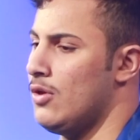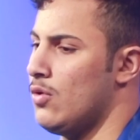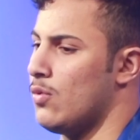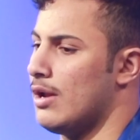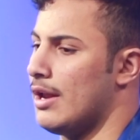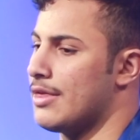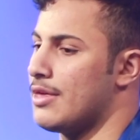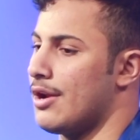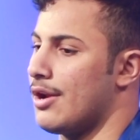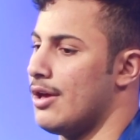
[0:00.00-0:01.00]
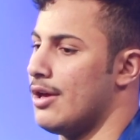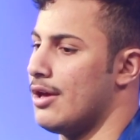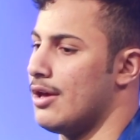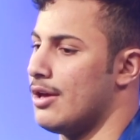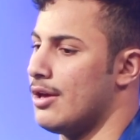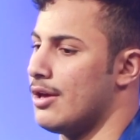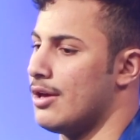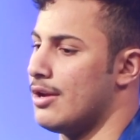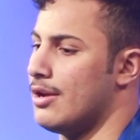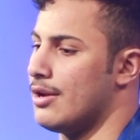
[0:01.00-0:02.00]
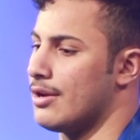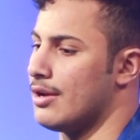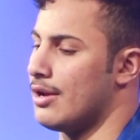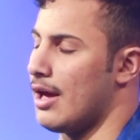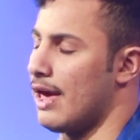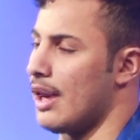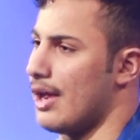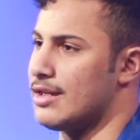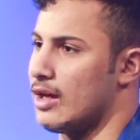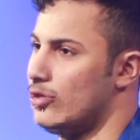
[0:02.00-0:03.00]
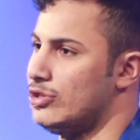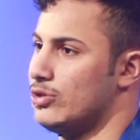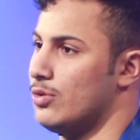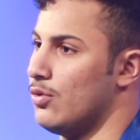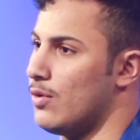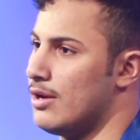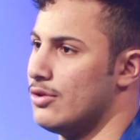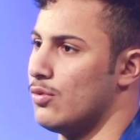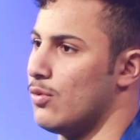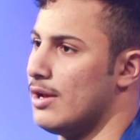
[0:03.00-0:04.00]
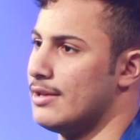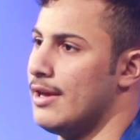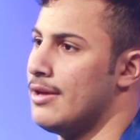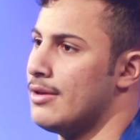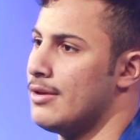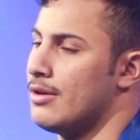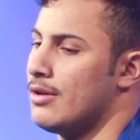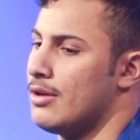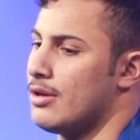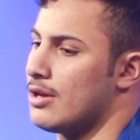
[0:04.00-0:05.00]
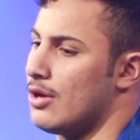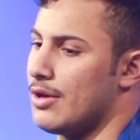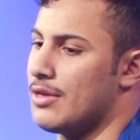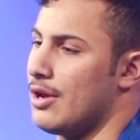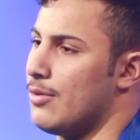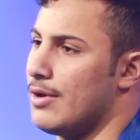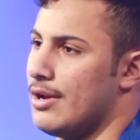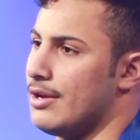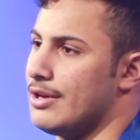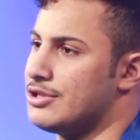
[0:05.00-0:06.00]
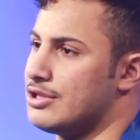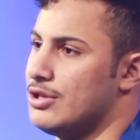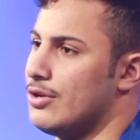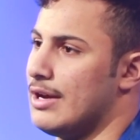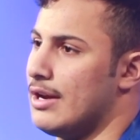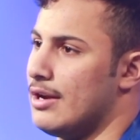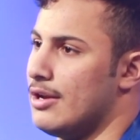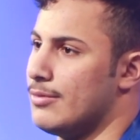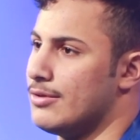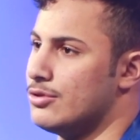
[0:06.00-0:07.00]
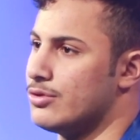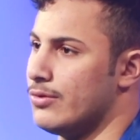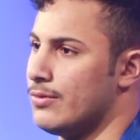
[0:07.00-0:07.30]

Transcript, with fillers: والله اكثر آه، اكثر ناس كانوا يشجعون الوالد والوالده كانوا اكثر هم اللي يشجعوني يعني على لعبه الجود